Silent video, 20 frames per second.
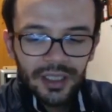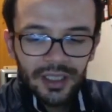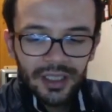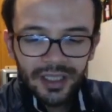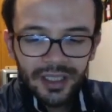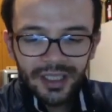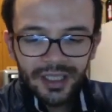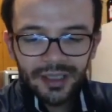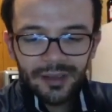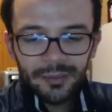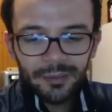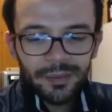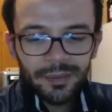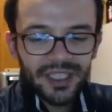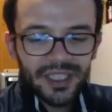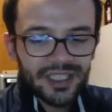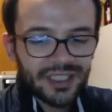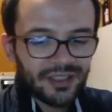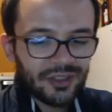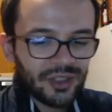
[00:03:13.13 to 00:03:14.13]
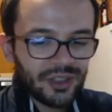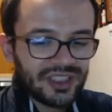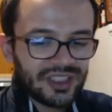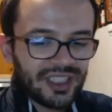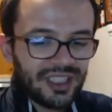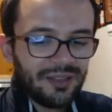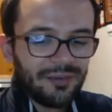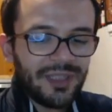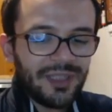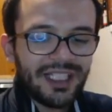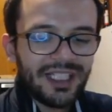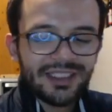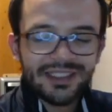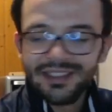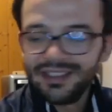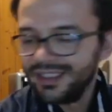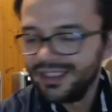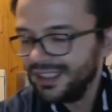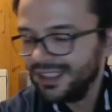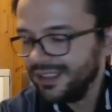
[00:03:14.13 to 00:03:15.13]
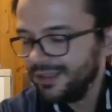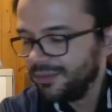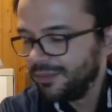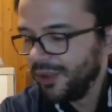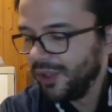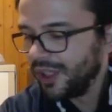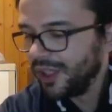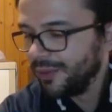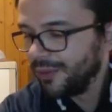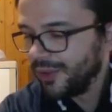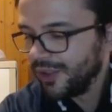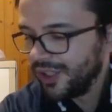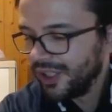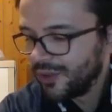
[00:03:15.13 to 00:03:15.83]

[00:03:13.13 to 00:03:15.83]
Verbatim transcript: E paradossalmente il Pokémon